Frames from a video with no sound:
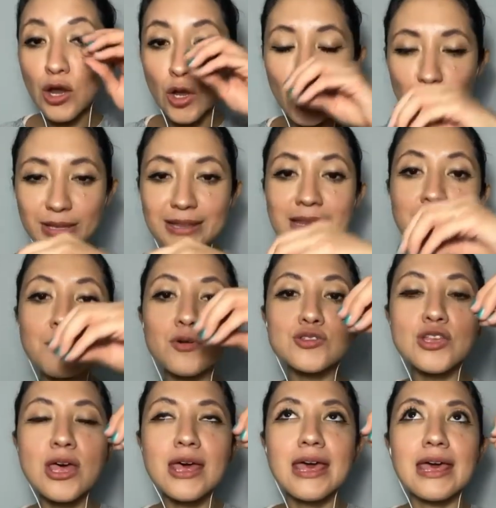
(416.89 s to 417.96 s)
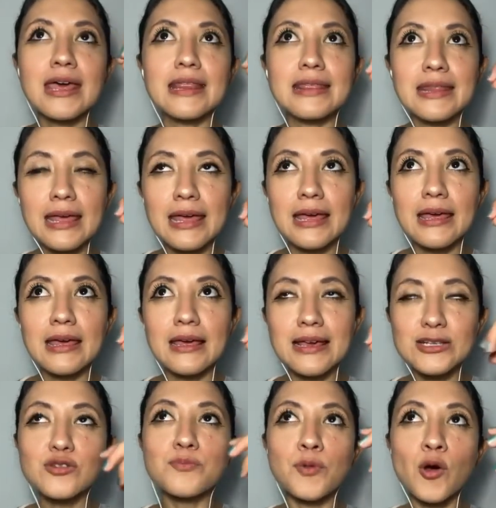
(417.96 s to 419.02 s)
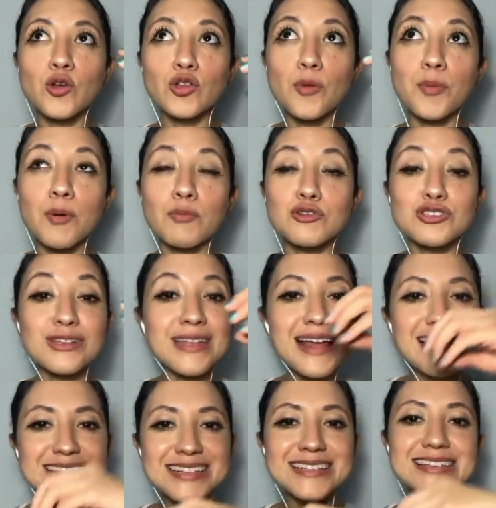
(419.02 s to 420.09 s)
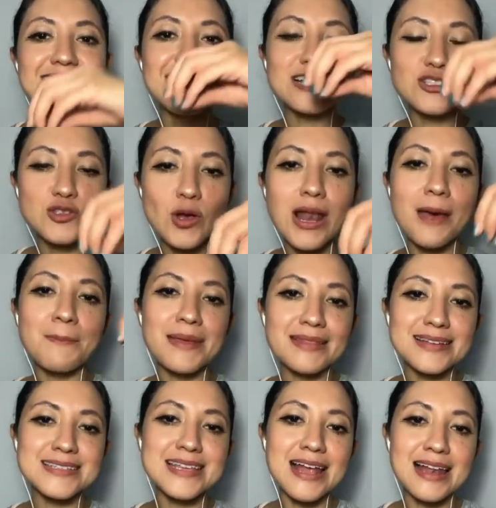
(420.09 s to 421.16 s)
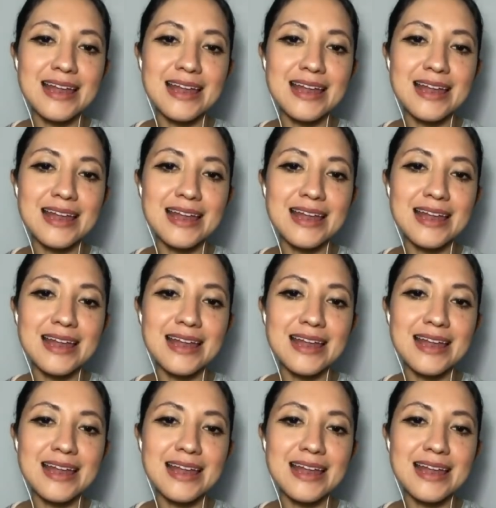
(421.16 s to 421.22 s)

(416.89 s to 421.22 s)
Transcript: Lo tenemos de, es un producto promocional, es decir, que solamente